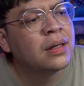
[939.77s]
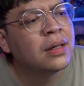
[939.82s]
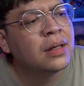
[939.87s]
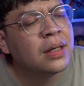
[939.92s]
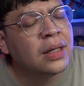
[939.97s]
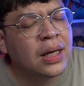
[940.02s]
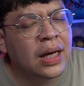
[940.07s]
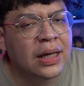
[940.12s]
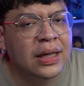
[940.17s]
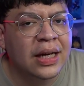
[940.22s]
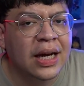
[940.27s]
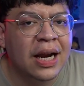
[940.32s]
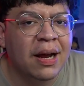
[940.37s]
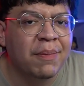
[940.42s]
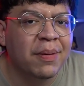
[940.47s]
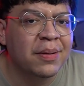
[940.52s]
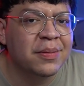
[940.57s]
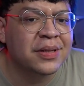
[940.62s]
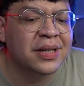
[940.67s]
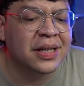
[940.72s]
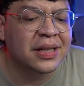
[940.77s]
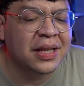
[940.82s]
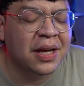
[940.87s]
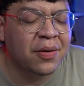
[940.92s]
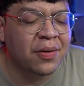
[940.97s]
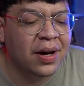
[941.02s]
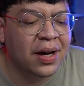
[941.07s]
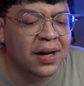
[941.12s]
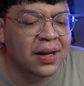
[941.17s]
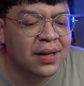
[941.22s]
ikan ikan apa yang bisa
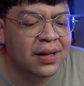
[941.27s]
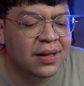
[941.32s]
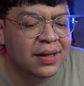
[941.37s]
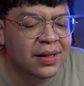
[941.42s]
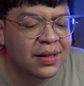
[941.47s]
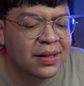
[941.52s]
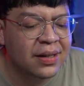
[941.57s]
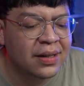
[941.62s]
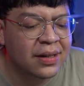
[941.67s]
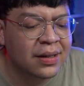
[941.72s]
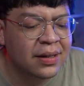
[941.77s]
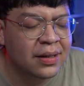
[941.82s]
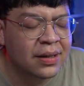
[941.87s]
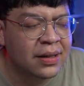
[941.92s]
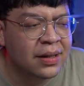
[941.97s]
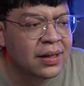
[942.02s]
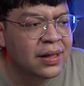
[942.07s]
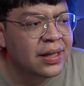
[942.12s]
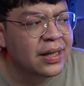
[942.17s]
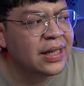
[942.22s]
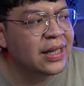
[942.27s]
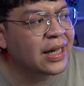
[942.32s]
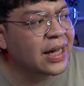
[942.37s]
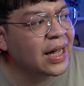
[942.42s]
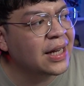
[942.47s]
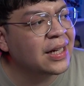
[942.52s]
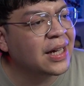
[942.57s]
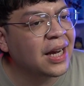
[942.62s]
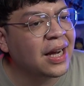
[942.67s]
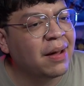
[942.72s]
ketawa ikan
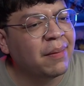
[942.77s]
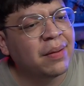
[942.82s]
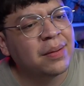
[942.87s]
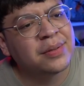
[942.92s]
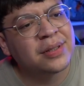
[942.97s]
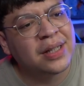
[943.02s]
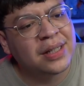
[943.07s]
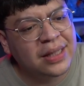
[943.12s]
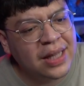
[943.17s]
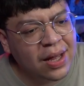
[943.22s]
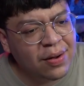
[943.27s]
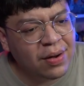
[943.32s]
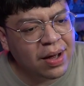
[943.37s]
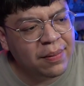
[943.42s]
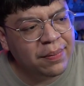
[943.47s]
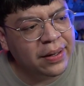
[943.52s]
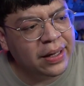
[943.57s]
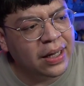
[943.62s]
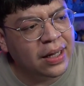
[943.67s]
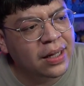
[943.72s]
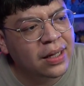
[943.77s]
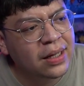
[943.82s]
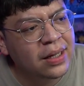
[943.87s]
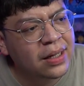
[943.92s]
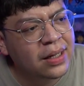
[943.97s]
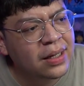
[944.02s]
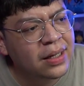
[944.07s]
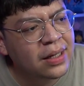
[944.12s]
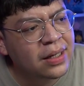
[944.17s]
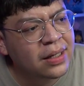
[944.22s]
ikan apa yang bisa ketawa apa ya
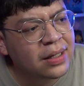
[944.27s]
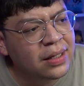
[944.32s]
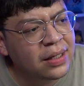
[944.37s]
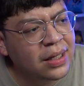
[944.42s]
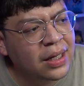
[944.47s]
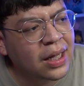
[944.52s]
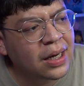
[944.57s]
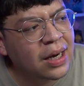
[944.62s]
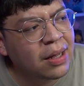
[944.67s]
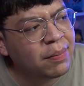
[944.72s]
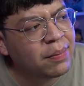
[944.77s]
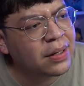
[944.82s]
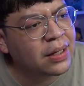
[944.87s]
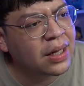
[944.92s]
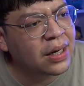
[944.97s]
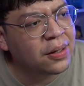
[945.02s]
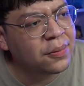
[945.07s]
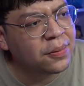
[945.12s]
ikan apa ikan apa